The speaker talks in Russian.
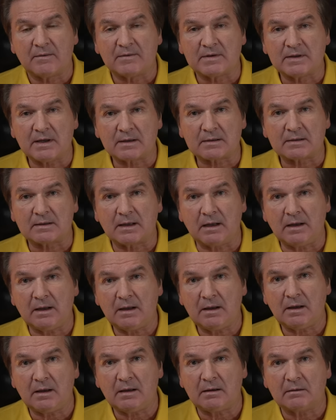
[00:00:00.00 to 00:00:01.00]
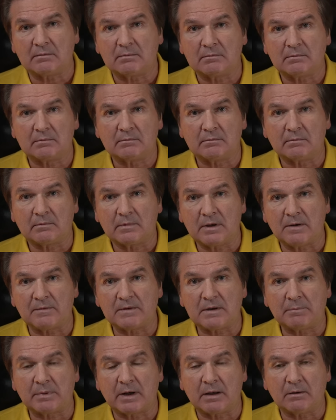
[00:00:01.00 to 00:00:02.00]
Все остальные
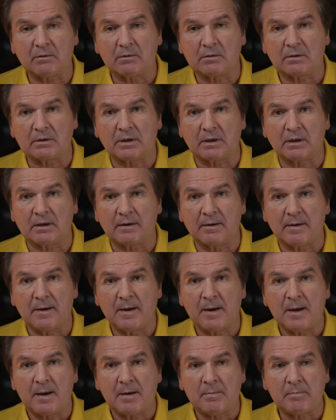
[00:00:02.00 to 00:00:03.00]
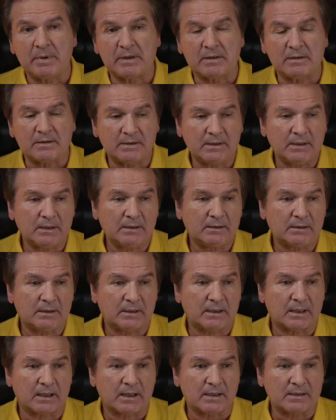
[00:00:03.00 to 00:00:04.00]
нефтепродукты – бензин,
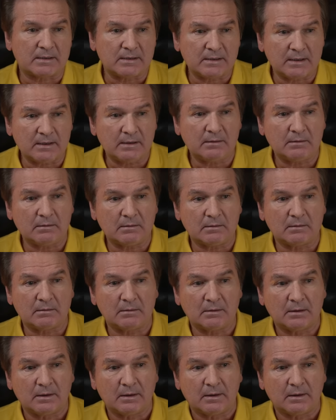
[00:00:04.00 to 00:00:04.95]
керосин